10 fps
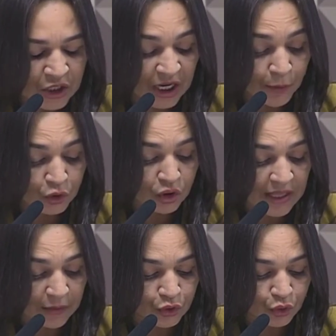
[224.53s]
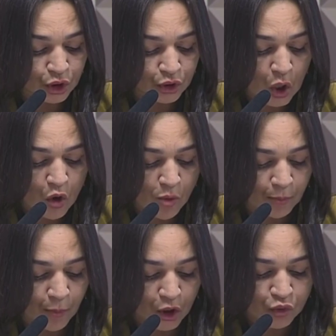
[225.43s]
Jair Bolsonaro se utilizou
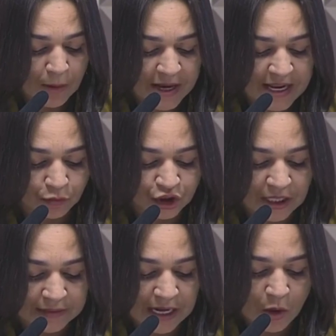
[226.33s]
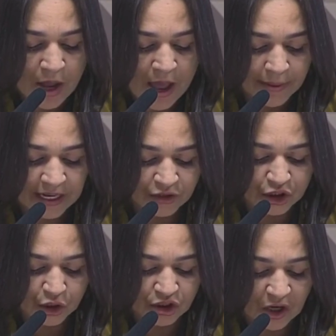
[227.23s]
como pôde do aparato estatal para
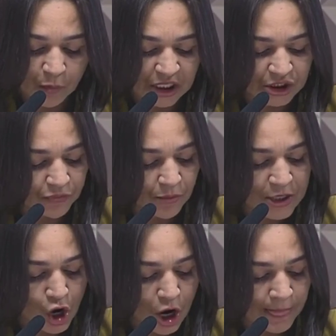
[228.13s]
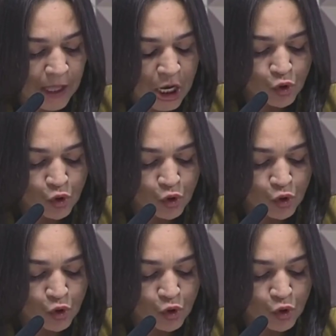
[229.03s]
atingir o seu objetivo maior,